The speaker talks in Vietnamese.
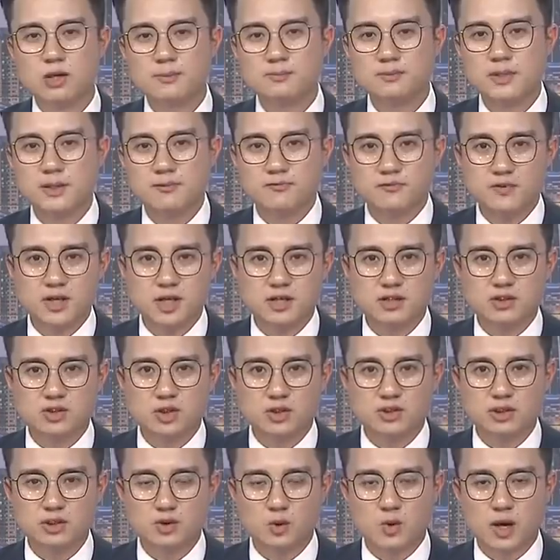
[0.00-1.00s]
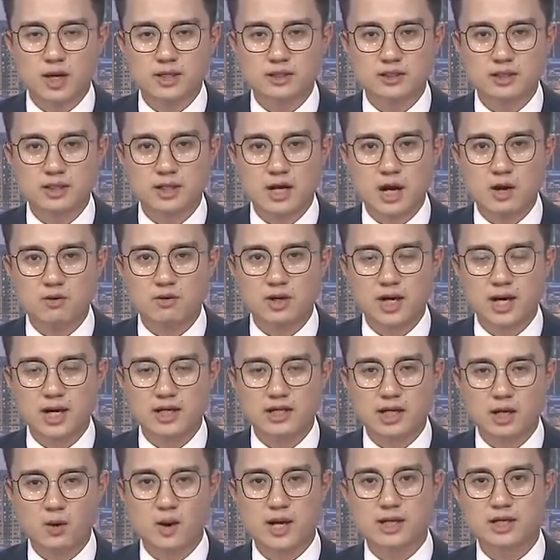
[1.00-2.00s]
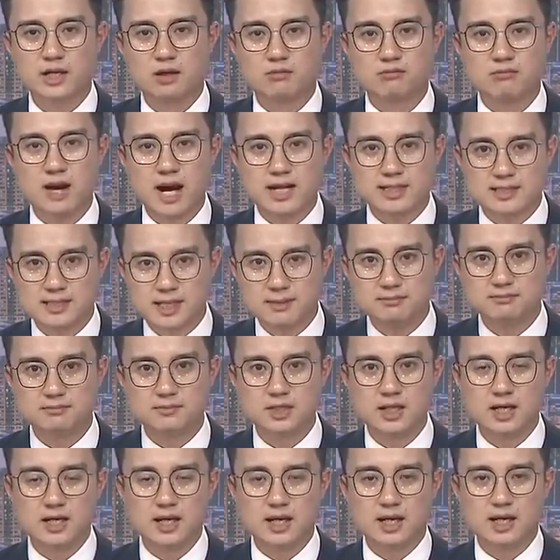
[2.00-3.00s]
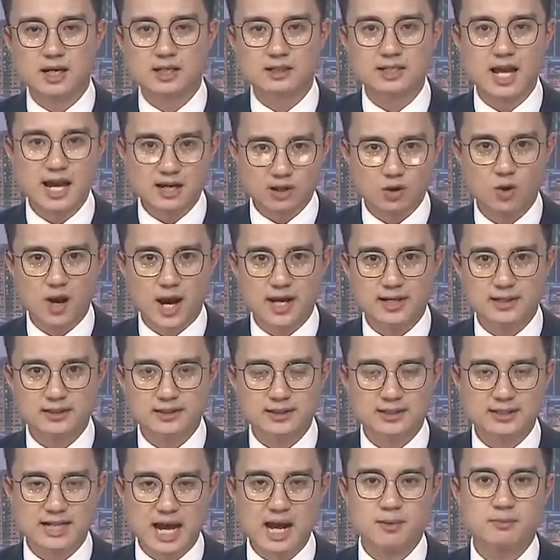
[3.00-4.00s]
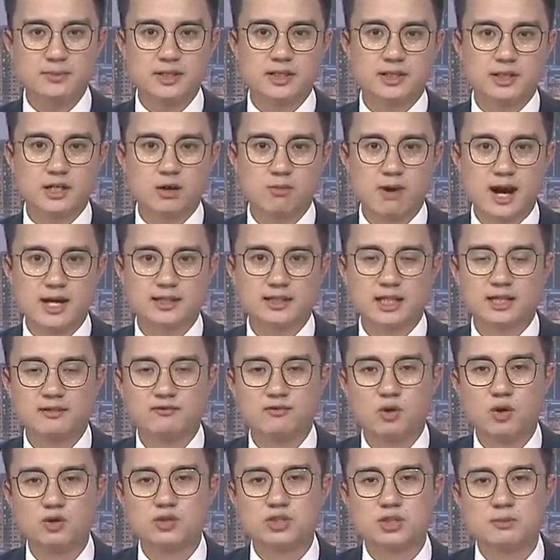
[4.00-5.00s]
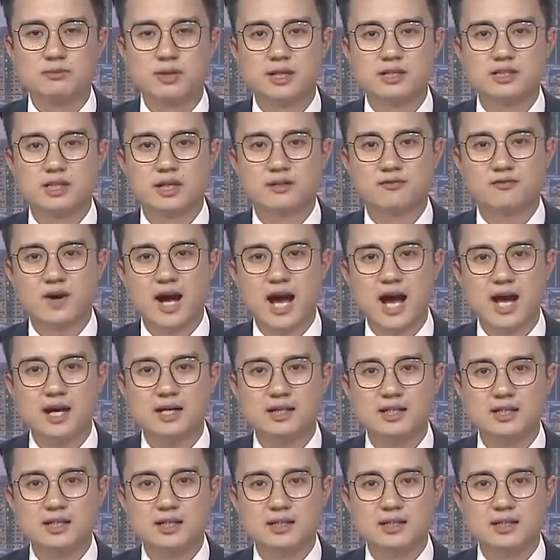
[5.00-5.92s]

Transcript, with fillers: cấp tiếp viên cho những quán karaoke để hoạt động mại dâm, thác loạn đã bị công an thành phố Hồ Chí Minh triệt phá.